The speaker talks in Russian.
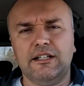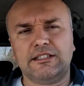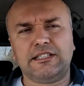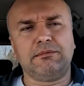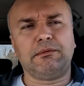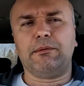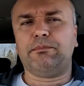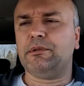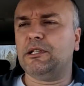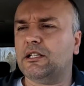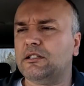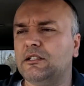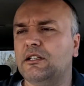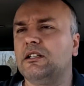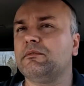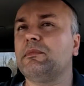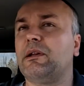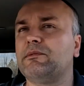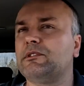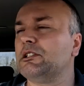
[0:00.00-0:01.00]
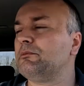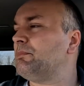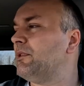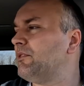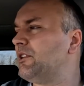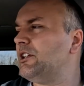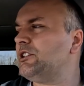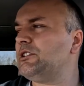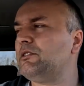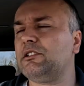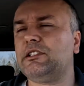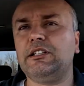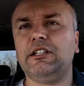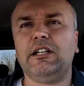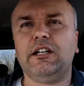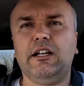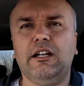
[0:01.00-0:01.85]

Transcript: сама плата, там надо здесь поворачивать,